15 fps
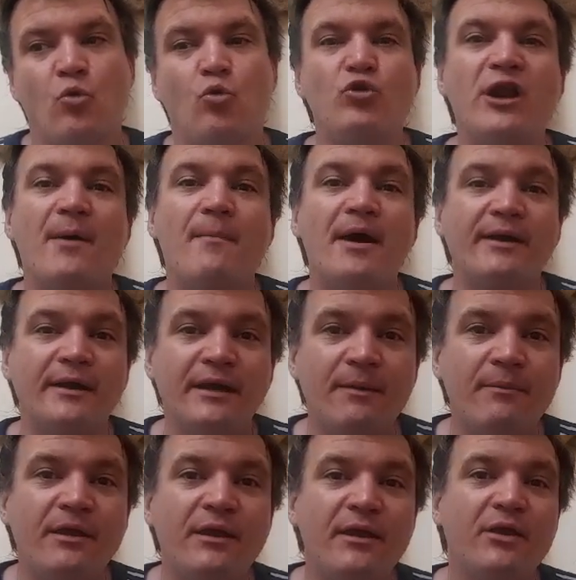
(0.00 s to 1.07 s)
una manera
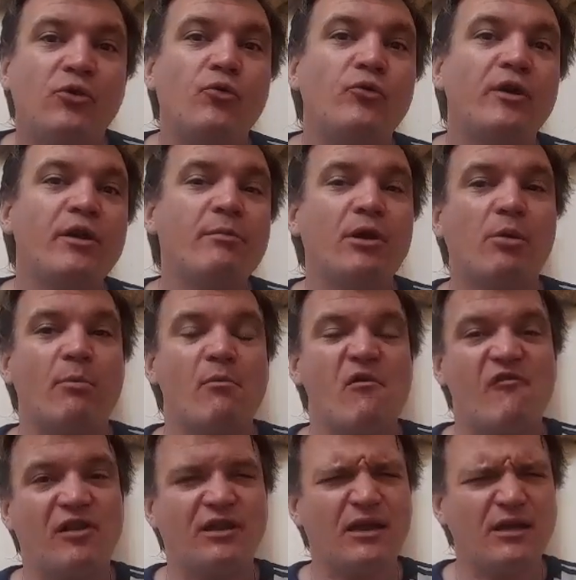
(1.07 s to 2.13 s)
mía de cubrirme, como
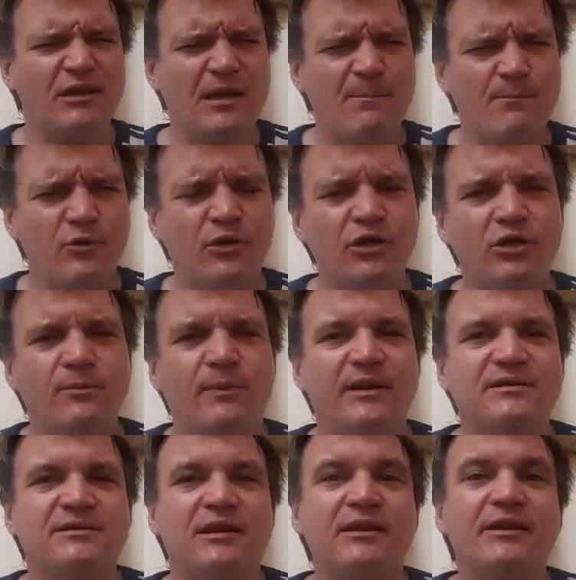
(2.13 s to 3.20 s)
me faltaba tan poquito
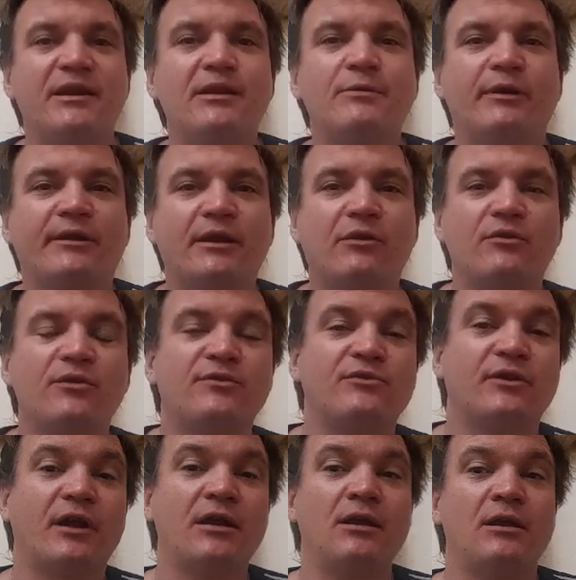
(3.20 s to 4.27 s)
para salir en libertad
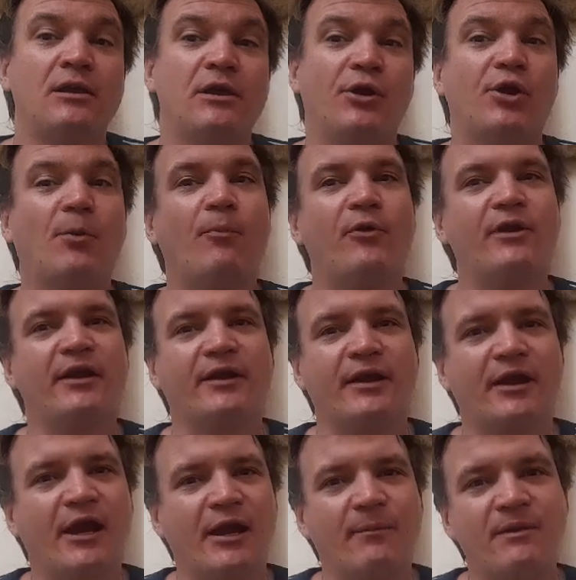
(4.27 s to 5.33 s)
condicional, no podía
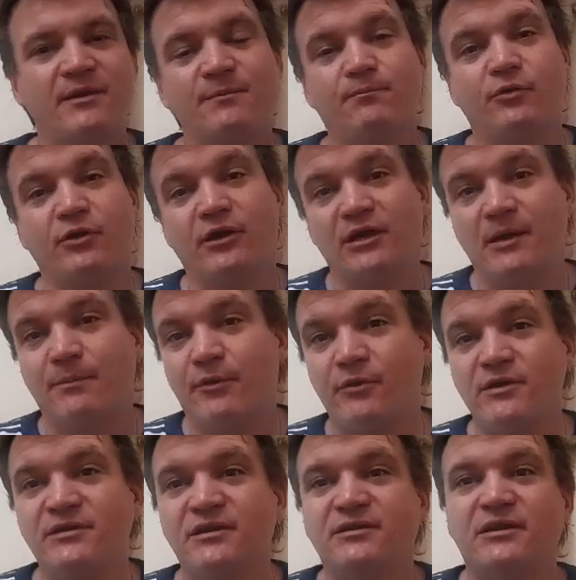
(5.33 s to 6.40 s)
arriesgarme, porque en la
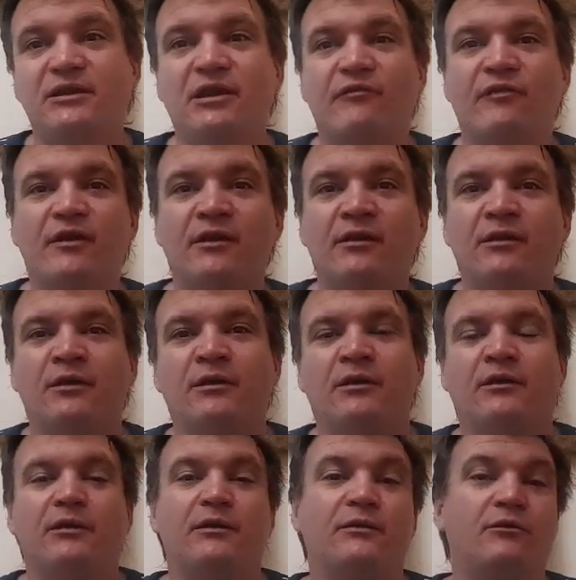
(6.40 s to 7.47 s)
provincia de Santa Fe
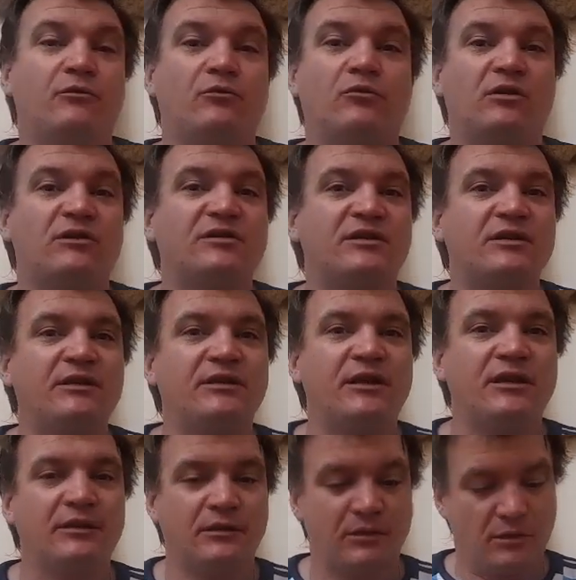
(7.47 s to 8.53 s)
no,
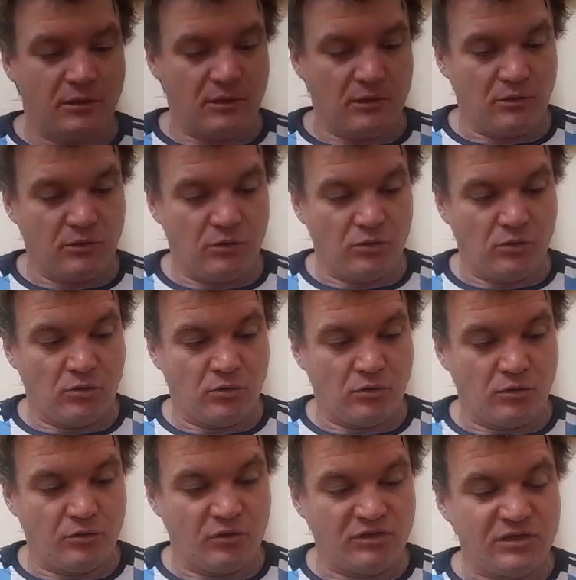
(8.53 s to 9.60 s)
existen
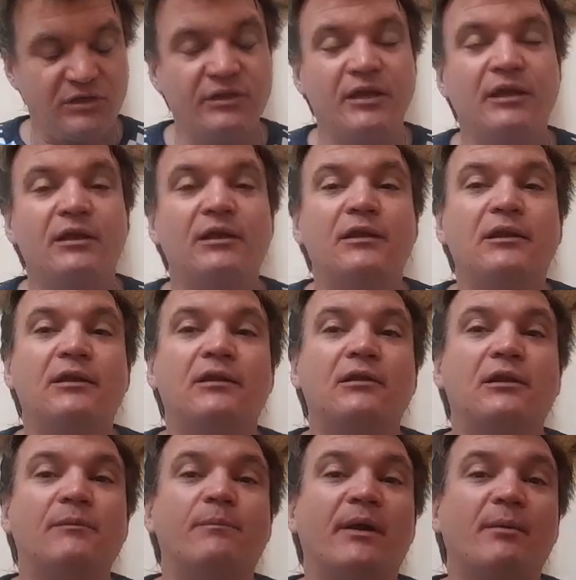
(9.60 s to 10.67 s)
lo, no existe
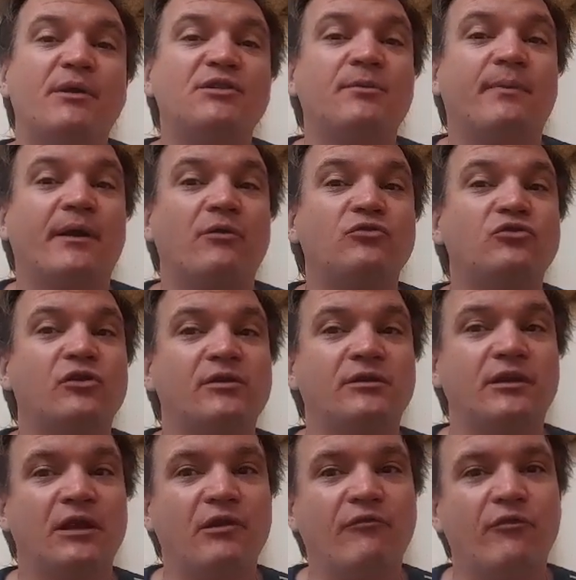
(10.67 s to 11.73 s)
el permiso para uso de
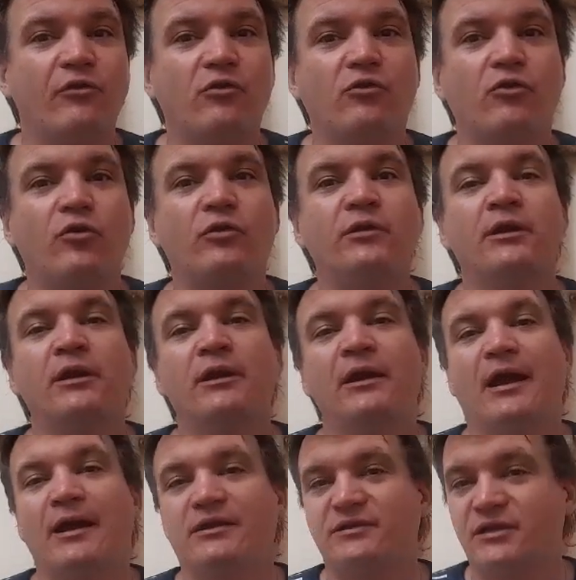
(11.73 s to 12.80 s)
teléfonos con
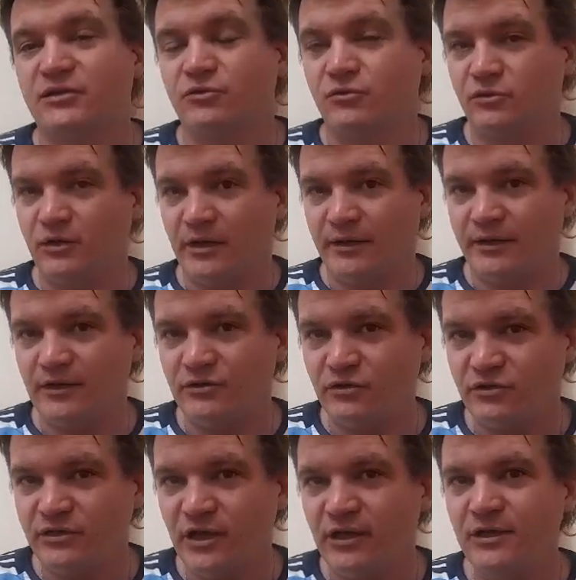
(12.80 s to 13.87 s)
acceso a redes
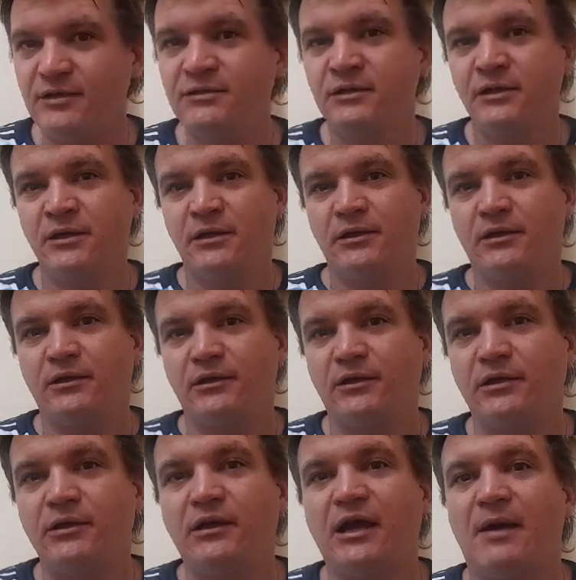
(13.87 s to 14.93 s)
sociales
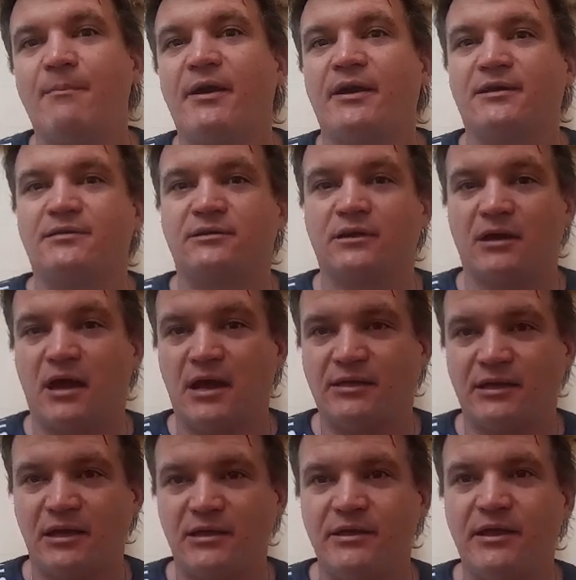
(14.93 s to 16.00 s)
y cámaras
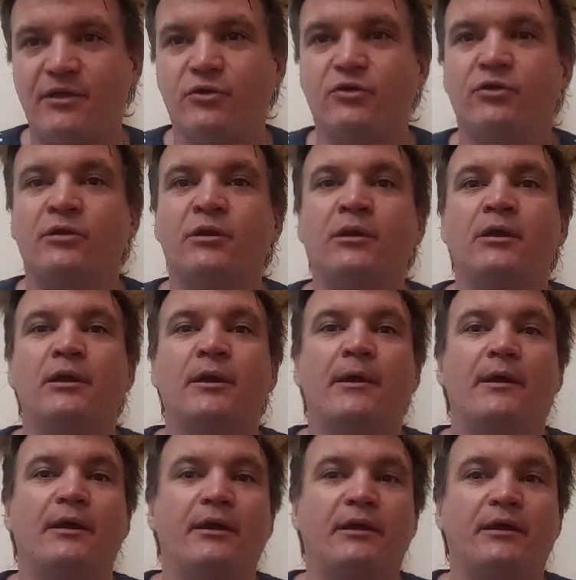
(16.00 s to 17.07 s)
hasta el día de hoy.
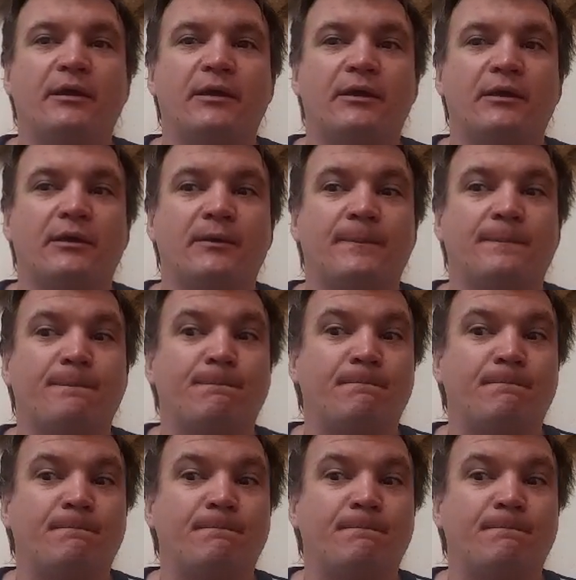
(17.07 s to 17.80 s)
Eh,